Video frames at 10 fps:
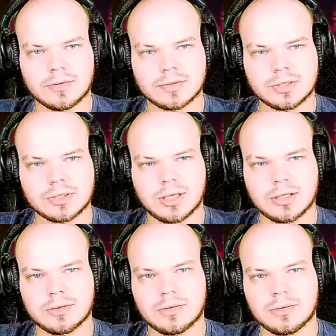
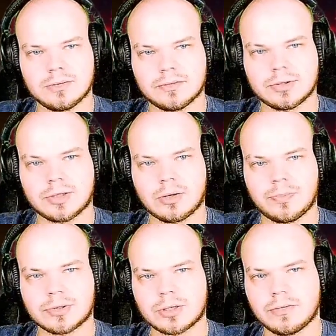21
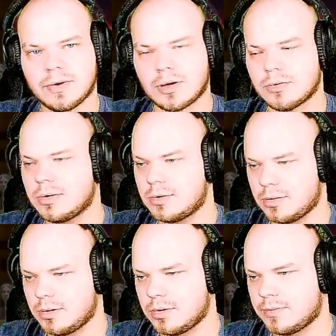XXI wieku. No. Miał